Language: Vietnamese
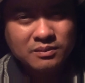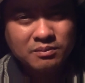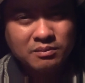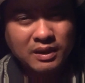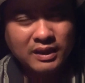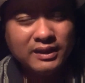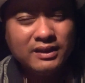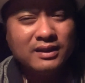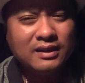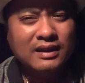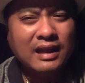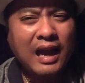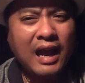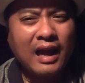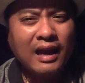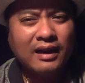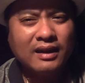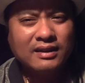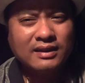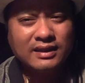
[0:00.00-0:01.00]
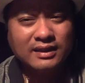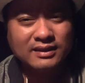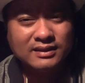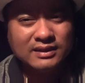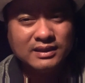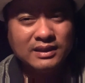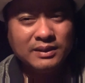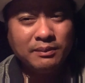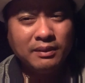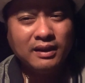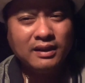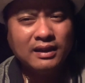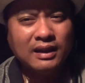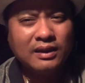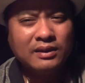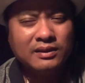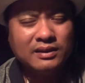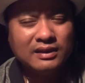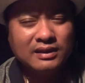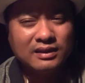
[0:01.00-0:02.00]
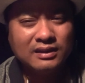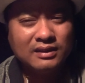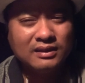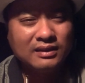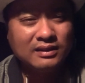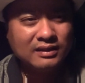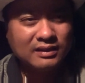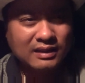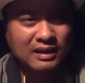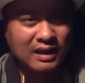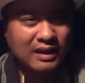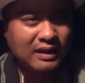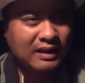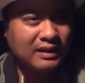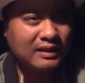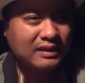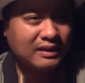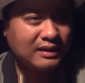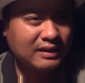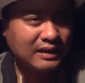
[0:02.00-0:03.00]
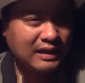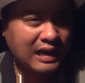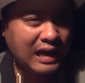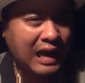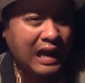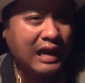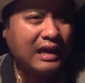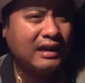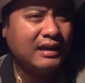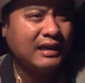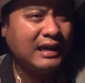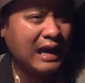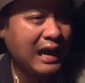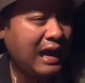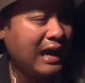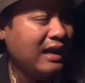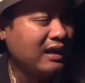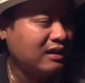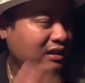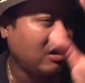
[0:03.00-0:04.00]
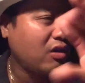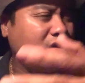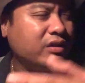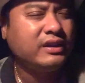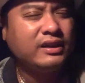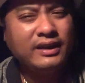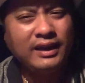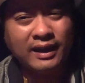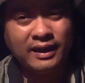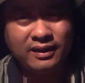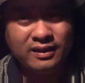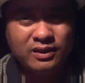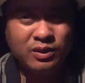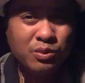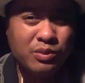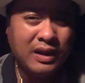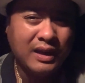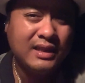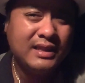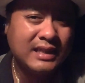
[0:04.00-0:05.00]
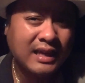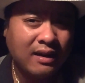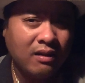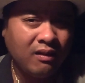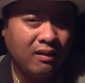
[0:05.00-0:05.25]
bị người ta chửi bị người ta ta gán, gán tội như vậy chú nghĩ sao